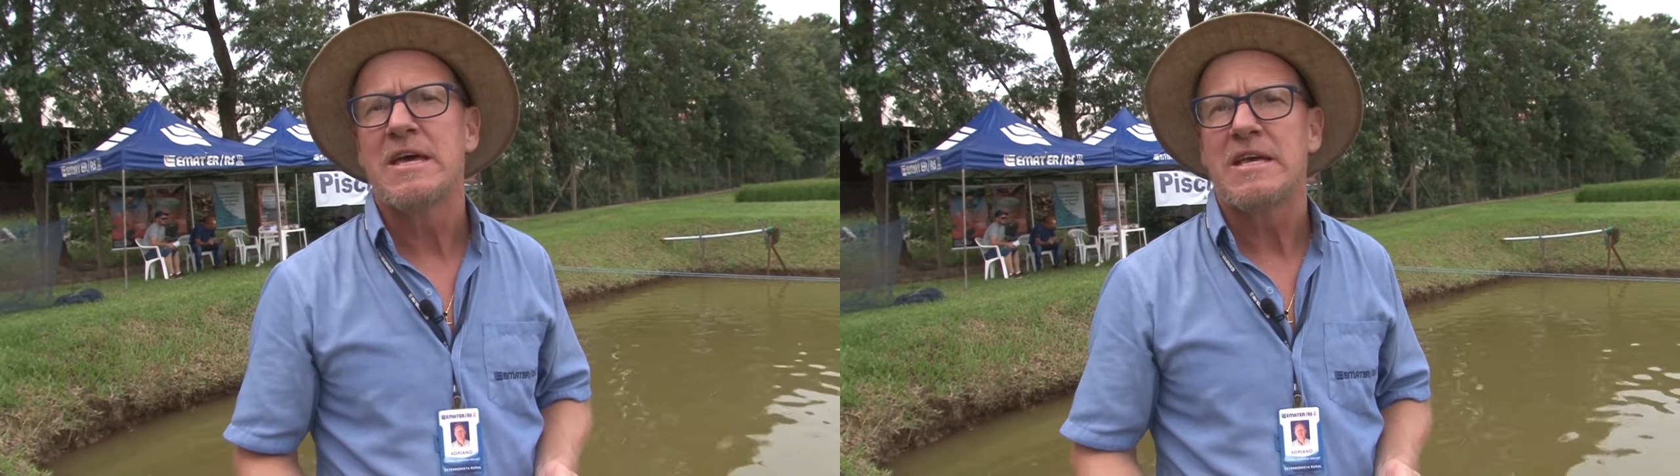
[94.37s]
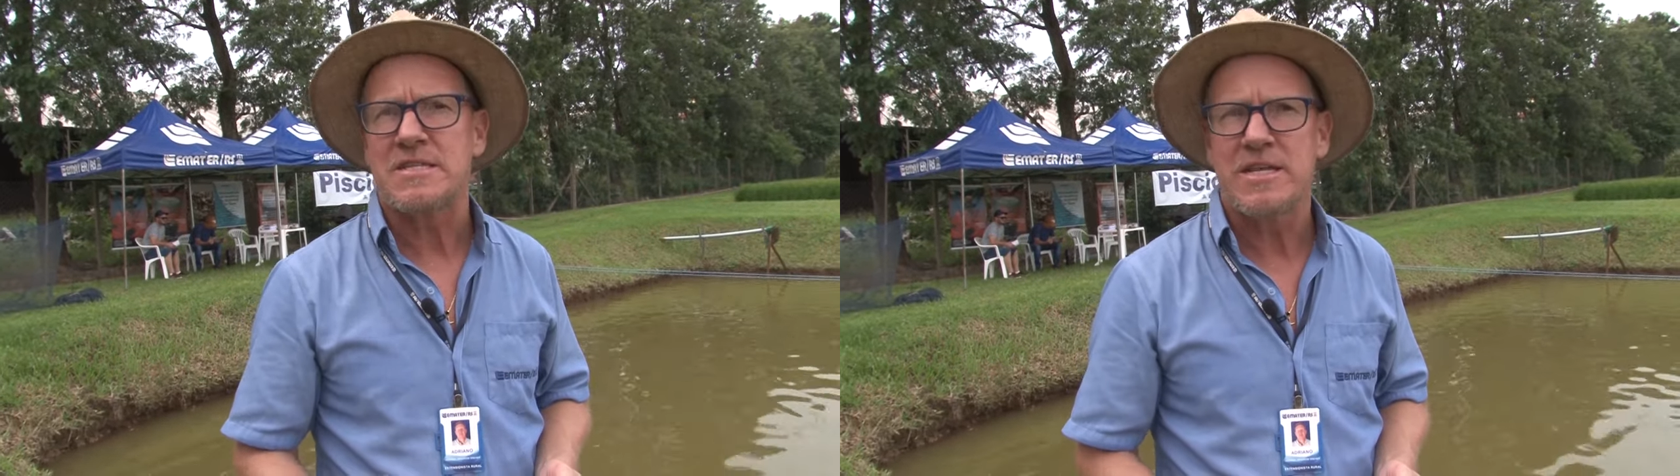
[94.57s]

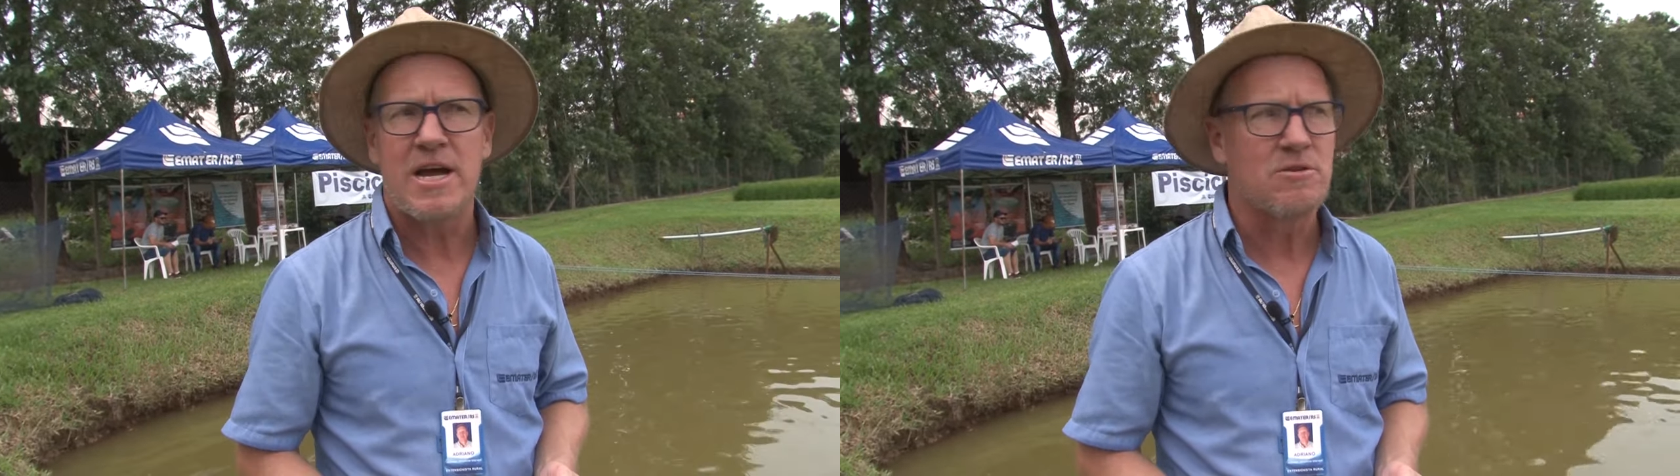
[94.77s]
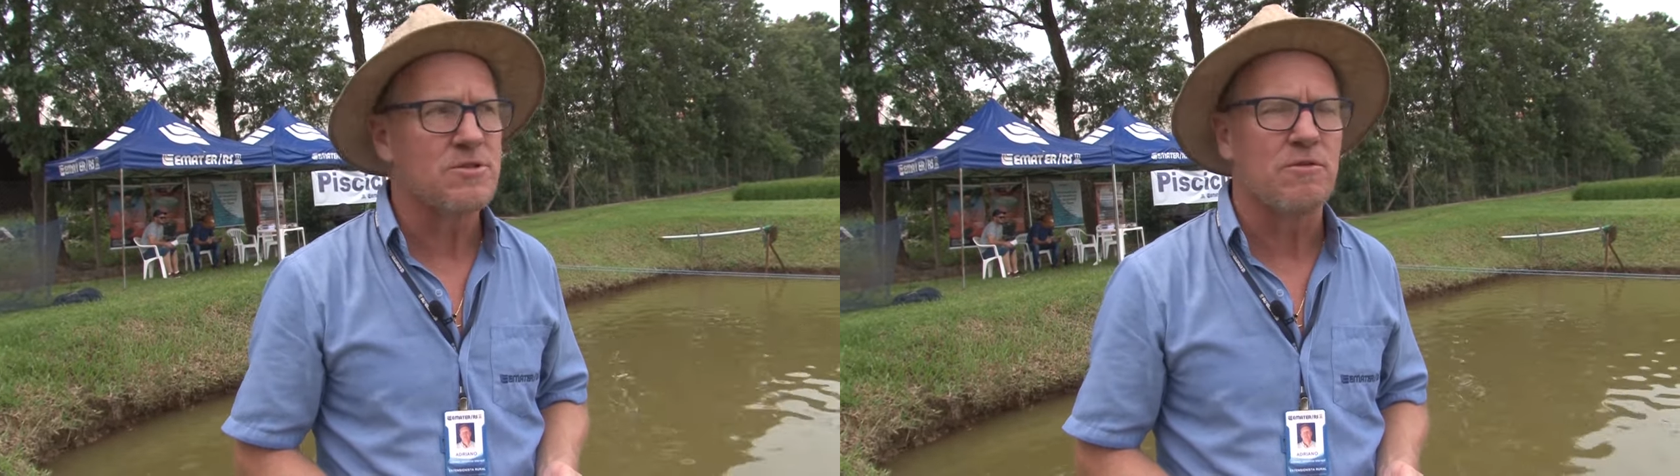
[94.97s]

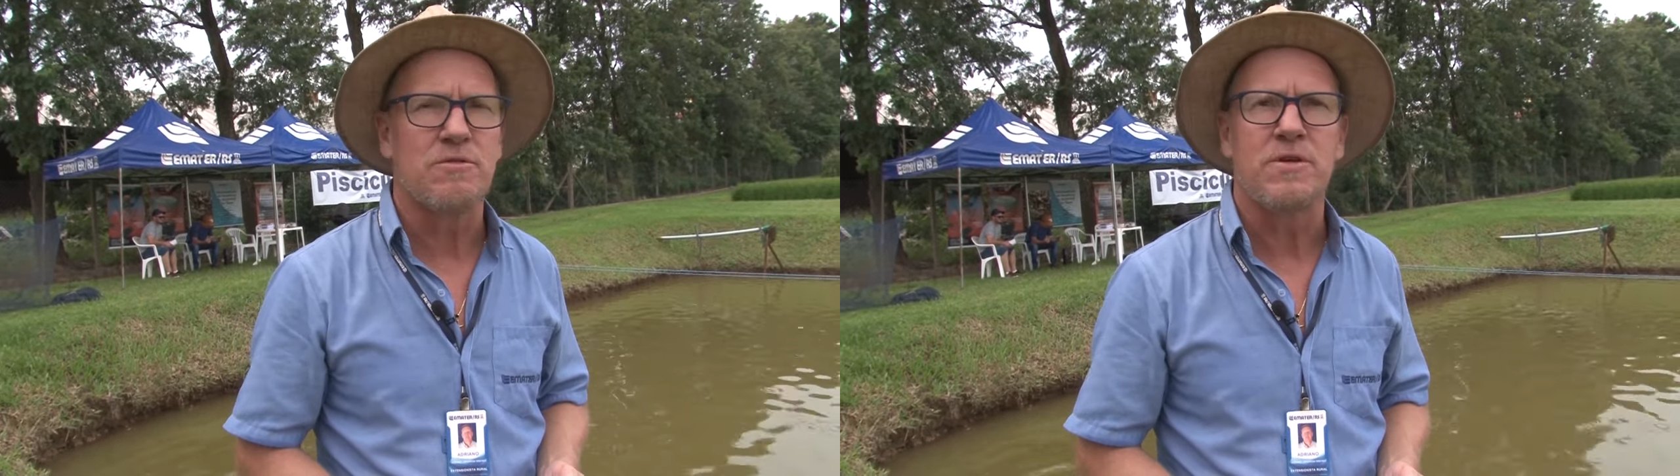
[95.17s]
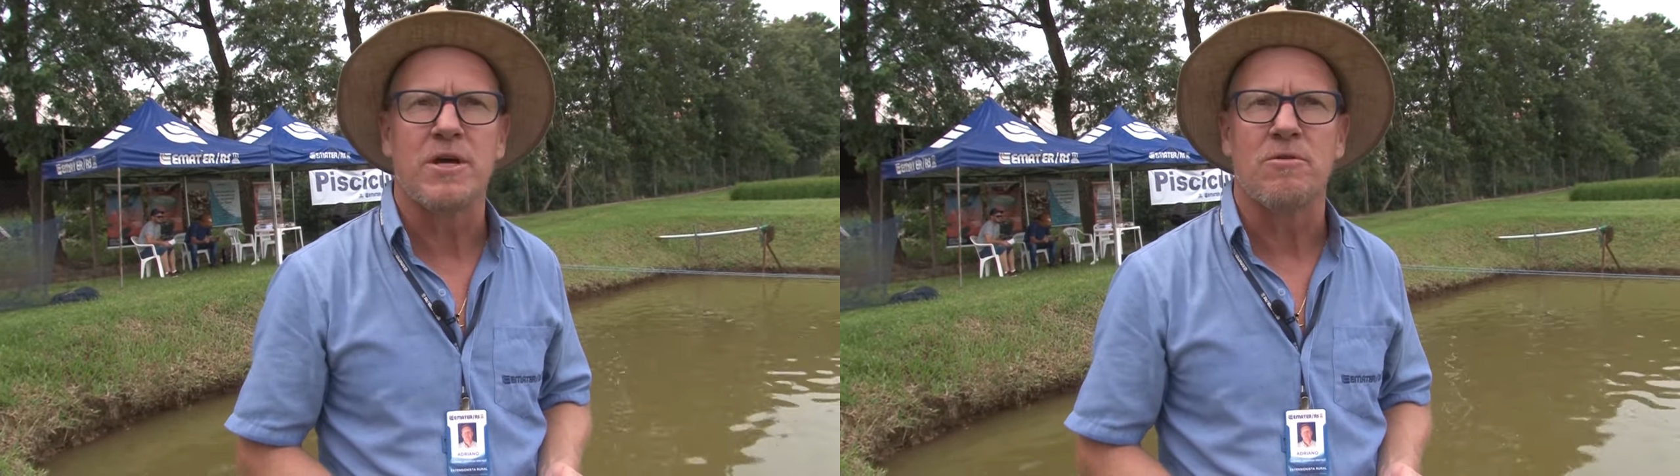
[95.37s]
externos ao
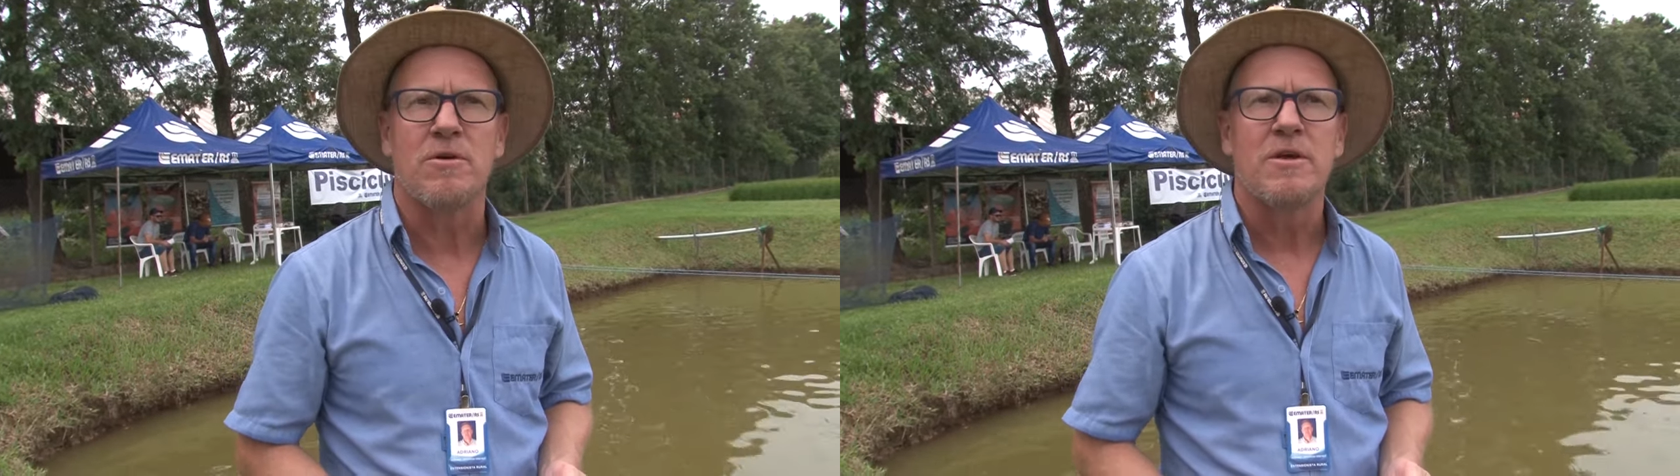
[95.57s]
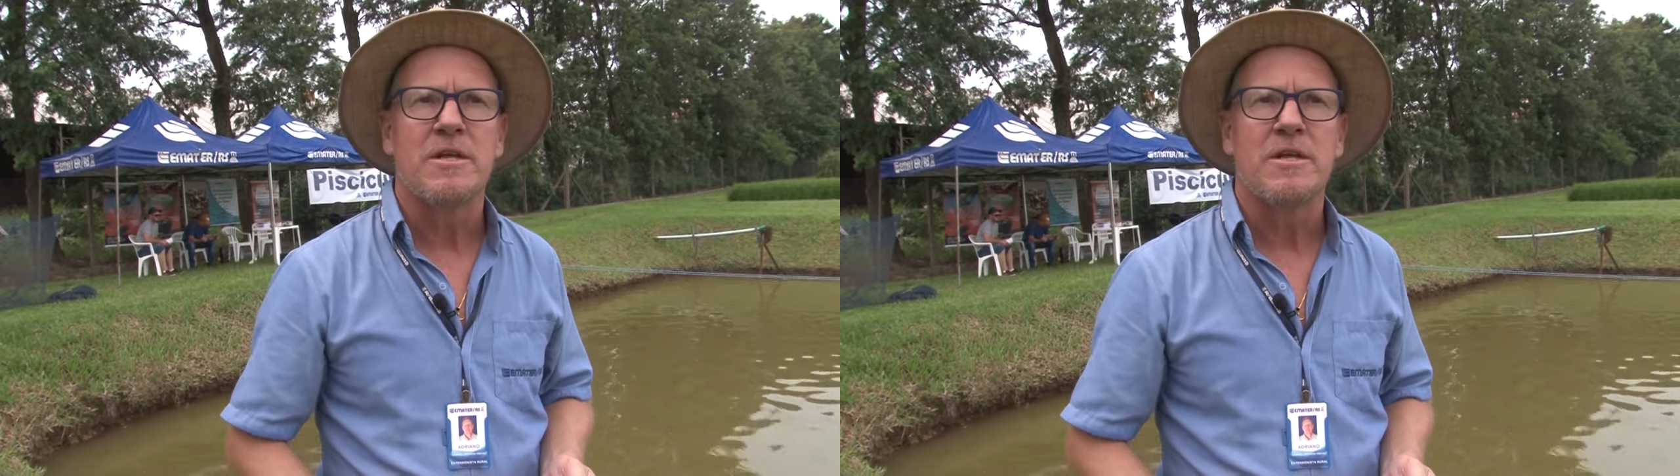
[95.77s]
viveiro,